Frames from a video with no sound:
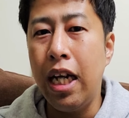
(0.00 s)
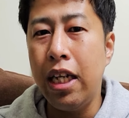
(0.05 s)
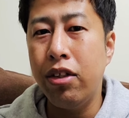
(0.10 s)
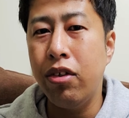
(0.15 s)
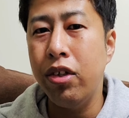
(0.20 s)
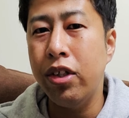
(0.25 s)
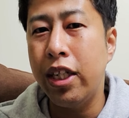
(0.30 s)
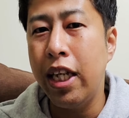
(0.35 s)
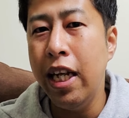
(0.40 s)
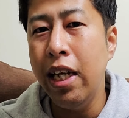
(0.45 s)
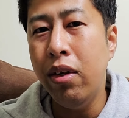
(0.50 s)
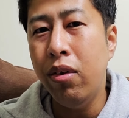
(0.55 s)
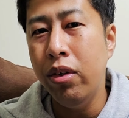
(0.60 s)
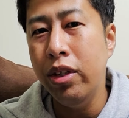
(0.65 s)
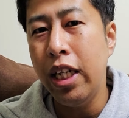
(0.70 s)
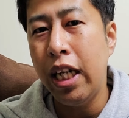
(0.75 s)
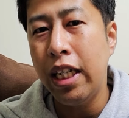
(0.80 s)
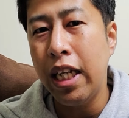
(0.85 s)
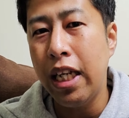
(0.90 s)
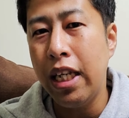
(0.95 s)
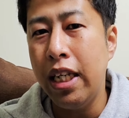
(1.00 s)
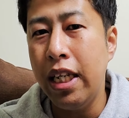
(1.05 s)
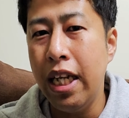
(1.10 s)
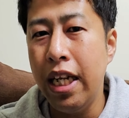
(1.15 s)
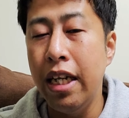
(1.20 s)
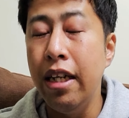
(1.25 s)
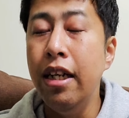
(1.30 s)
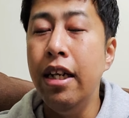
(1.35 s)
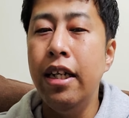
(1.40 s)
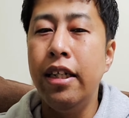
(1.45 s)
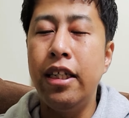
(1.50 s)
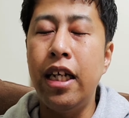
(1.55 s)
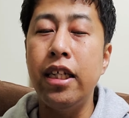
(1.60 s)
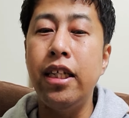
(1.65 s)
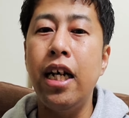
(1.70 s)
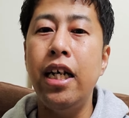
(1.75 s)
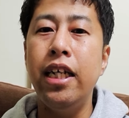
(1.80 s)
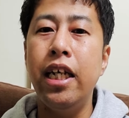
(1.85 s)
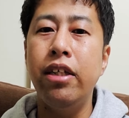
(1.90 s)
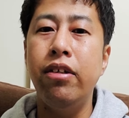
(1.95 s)
だその成功にあたって
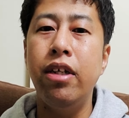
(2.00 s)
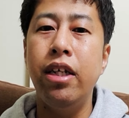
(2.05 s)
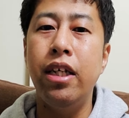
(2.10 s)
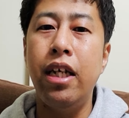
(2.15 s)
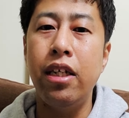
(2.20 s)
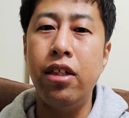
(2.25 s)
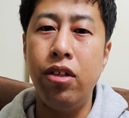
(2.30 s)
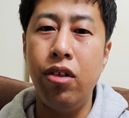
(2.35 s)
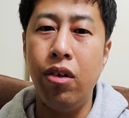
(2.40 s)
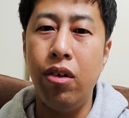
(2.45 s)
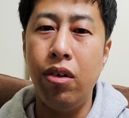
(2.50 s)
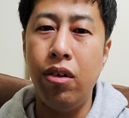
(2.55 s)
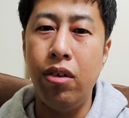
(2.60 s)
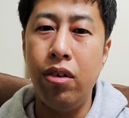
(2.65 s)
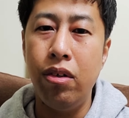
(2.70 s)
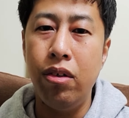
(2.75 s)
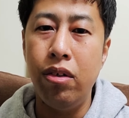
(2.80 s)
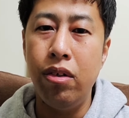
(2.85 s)
支えてくれた人、